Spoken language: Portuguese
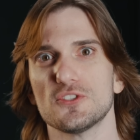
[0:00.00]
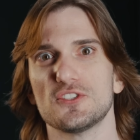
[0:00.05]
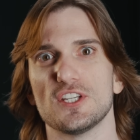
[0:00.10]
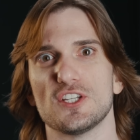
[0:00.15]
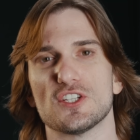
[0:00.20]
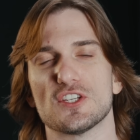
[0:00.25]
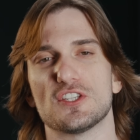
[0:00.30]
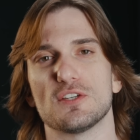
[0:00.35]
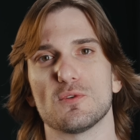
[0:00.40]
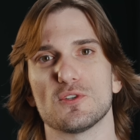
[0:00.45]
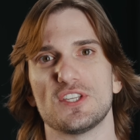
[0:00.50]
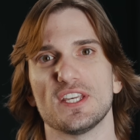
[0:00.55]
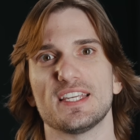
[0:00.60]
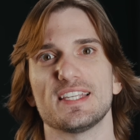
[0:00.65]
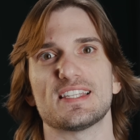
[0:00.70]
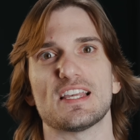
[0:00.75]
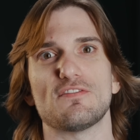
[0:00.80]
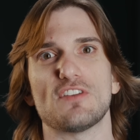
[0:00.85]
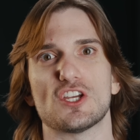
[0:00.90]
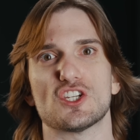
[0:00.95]
seja, se você
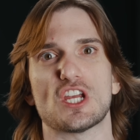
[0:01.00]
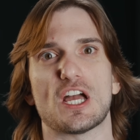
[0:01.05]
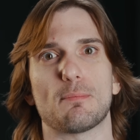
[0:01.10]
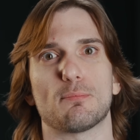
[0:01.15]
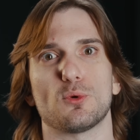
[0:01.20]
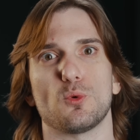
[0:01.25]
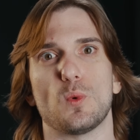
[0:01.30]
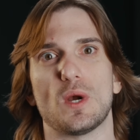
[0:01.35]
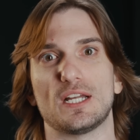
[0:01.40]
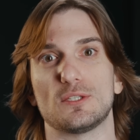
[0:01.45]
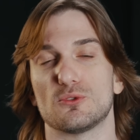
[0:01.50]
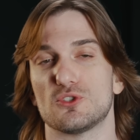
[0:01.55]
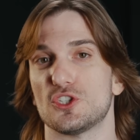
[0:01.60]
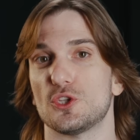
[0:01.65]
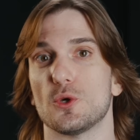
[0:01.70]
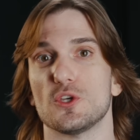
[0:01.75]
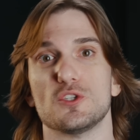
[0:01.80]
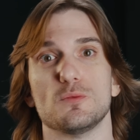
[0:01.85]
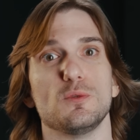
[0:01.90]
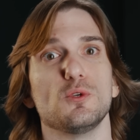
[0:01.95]
quiser viajar para o ano de
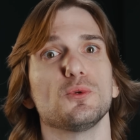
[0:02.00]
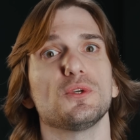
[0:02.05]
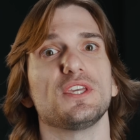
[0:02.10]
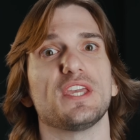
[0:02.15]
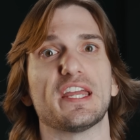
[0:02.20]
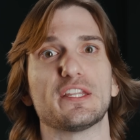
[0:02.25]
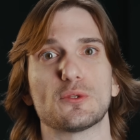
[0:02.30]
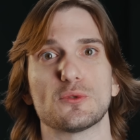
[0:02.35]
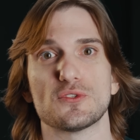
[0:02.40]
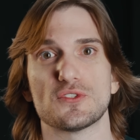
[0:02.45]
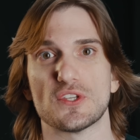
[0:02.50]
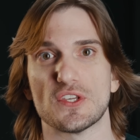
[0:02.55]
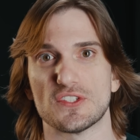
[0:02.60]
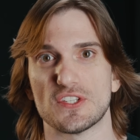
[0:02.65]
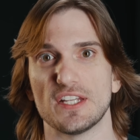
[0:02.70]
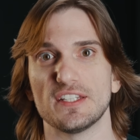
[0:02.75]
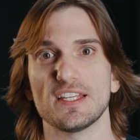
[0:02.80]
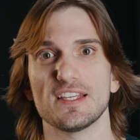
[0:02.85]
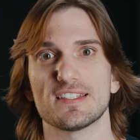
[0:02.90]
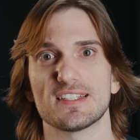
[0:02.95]

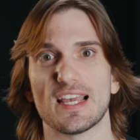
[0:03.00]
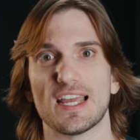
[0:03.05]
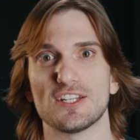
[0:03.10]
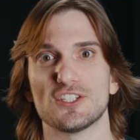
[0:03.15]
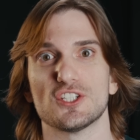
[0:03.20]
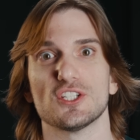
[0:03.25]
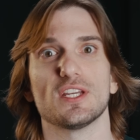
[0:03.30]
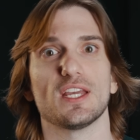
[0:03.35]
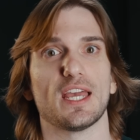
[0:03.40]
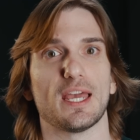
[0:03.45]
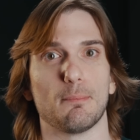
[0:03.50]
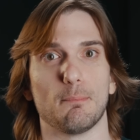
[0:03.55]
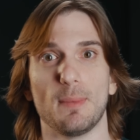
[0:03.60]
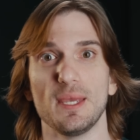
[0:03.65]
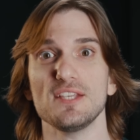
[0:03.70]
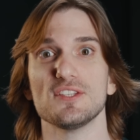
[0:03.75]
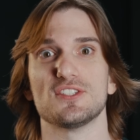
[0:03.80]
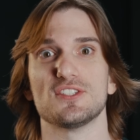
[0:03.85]
2567, é bem